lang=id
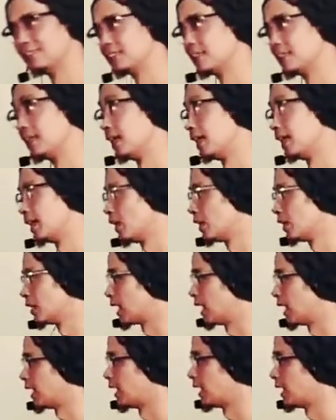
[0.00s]

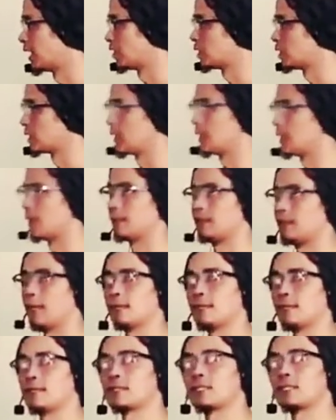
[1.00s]
Tenanaon ngananaonan.
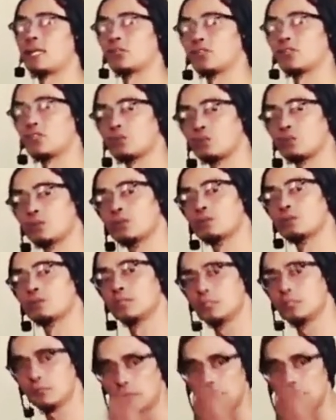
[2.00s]
Hati-hati statusmu
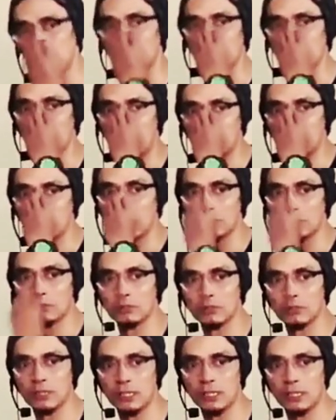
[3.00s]
menyebabkan
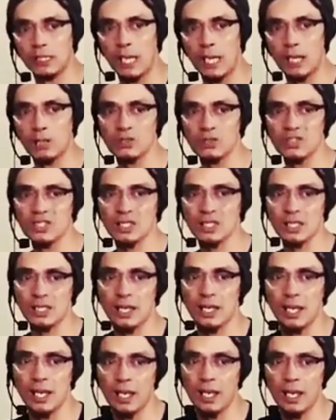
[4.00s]
amalmu jadi hangus
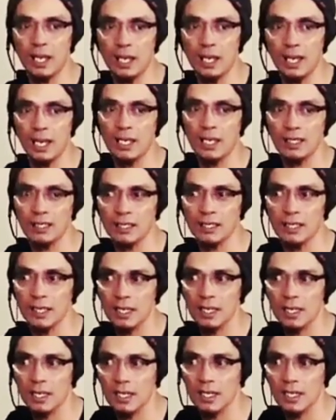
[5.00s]
ria
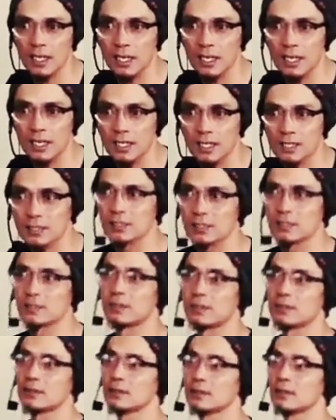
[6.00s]
anas.
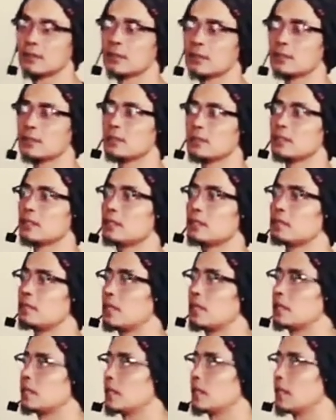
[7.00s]

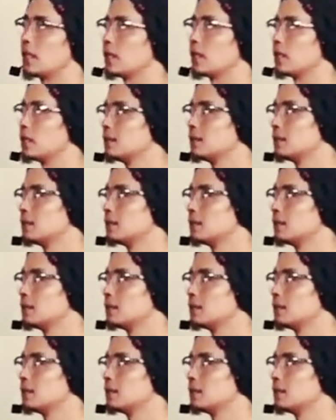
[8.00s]
Jelema teh